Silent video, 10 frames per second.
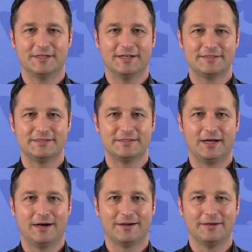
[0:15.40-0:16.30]
in den letzten
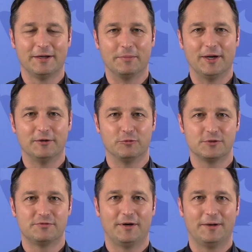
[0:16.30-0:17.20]
Tagen in der Gemeinde
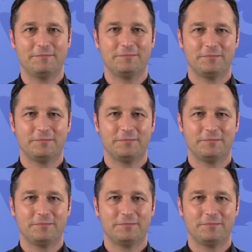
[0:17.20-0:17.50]
los war.